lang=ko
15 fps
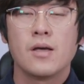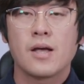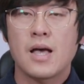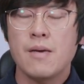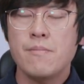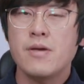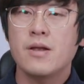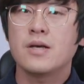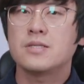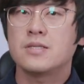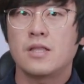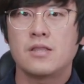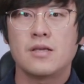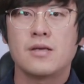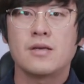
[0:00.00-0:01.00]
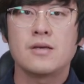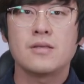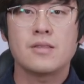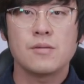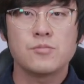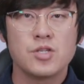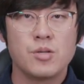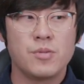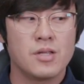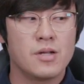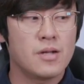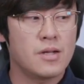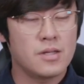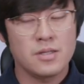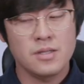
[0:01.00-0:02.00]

카메라 세팅이기 때문입니다.